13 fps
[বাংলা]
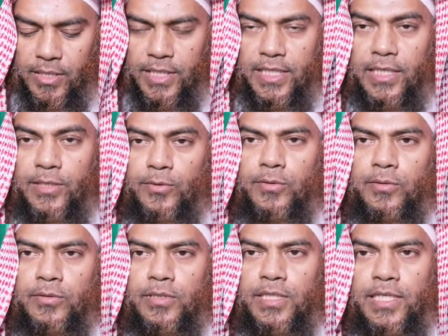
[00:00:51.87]
কিন্তু
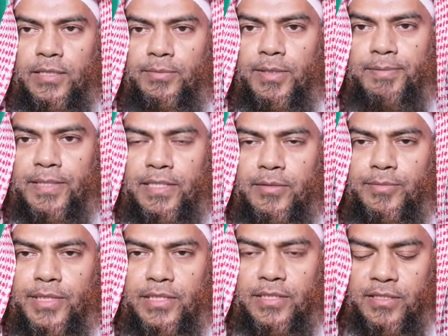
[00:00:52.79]
এর ব্যাপারটা
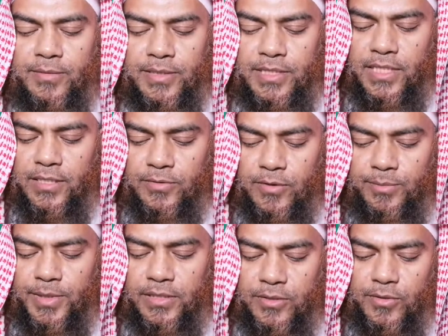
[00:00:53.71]
ব্যতিক্রম হচ্ছে একজন
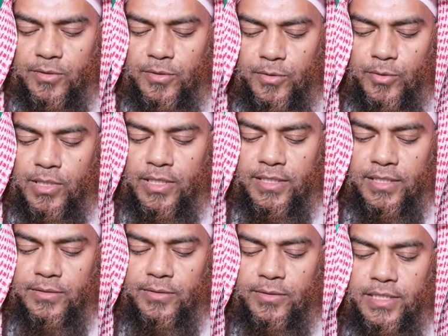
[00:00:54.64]
ব্যক্তি যখন
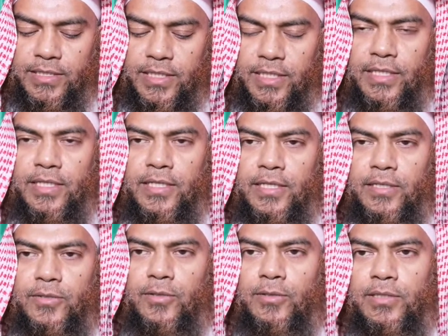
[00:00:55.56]
রোগাক্রান্ত হয়ে যায়
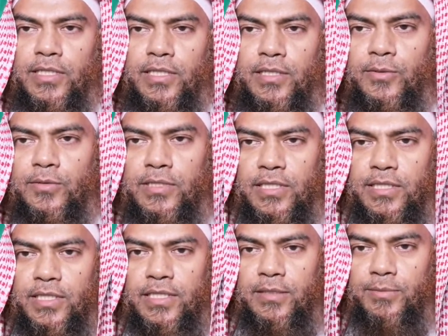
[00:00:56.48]
তখন তার রোগটা
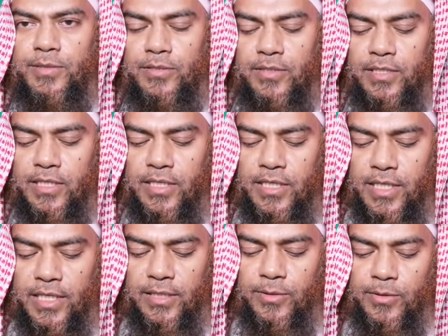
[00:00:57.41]
দেখার বিষয়
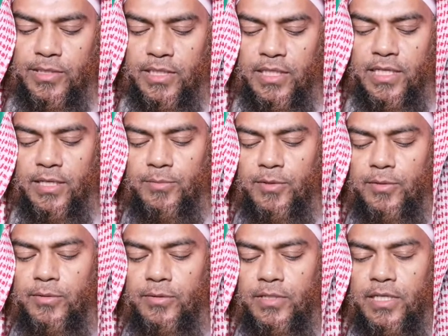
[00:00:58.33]
এই রোগটা কি এমন
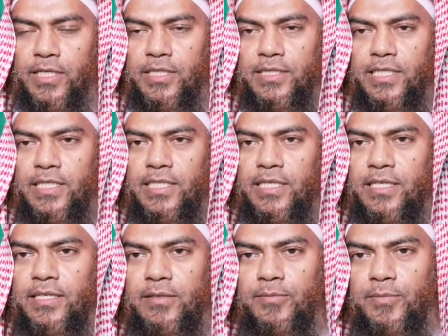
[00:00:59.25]
রোগ যেটা
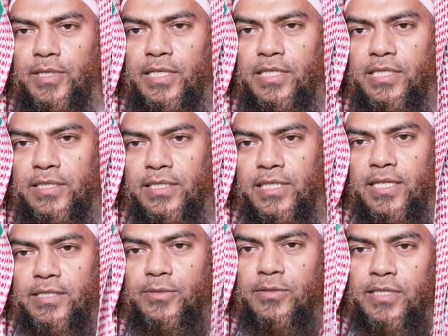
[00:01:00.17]
মানে তার
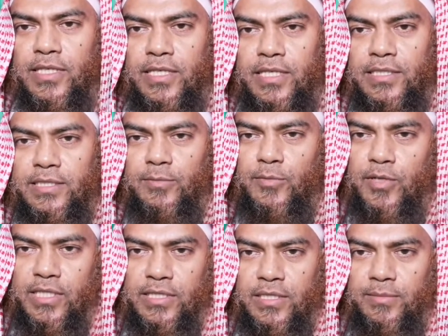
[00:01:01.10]
আশঙ্কা নেই যে
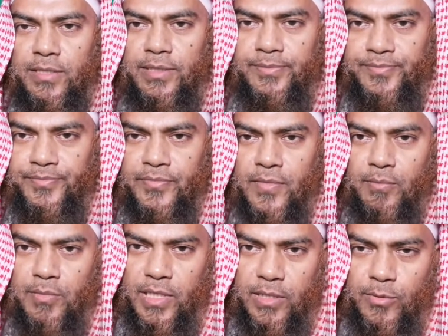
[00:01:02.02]
মরে যাবে
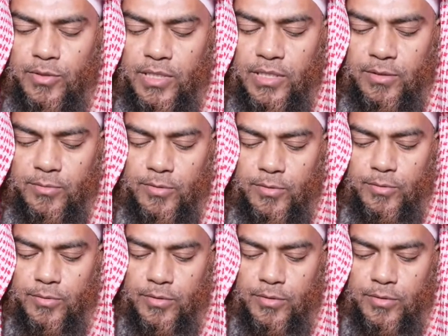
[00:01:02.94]
মানে কঠিন কোনো রোগ